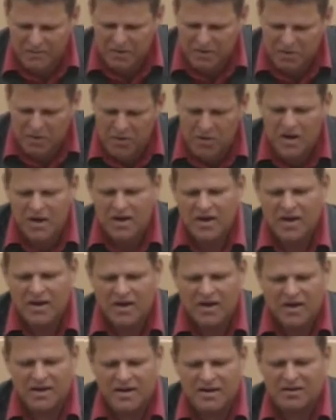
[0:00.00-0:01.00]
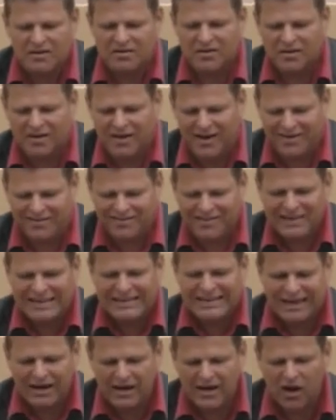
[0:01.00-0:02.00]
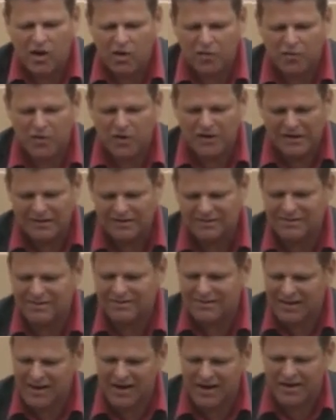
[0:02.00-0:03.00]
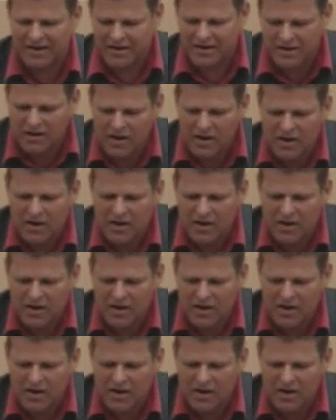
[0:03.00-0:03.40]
Also äh, herzlichen Dank auch für dieses Lernen.